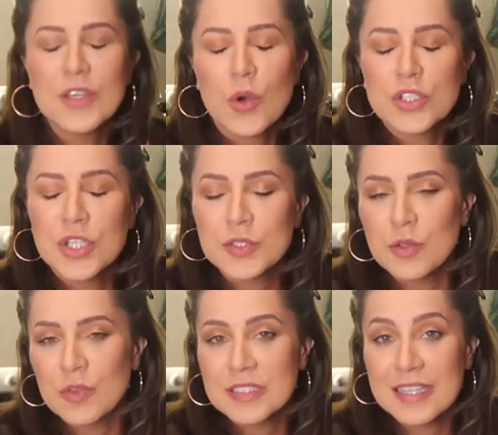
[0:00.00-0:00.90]
E hoje eu
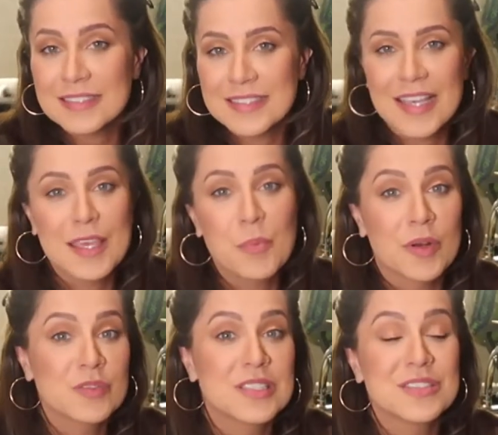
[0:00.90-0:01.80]
resolvi trazer aqui
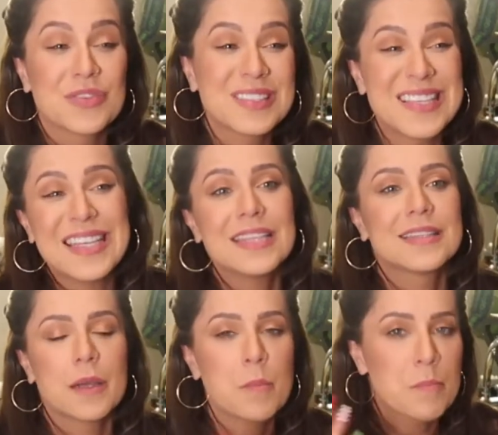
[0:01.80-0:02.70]
para vocês fazerem
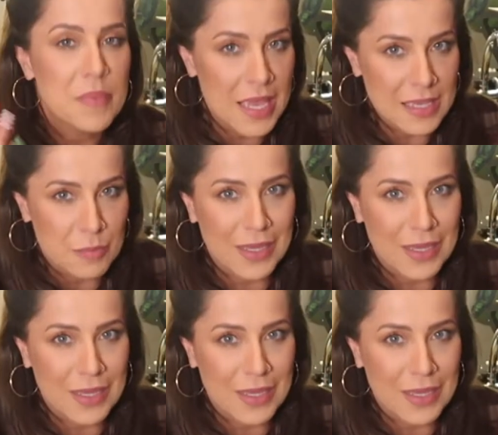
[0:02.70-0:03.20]
também,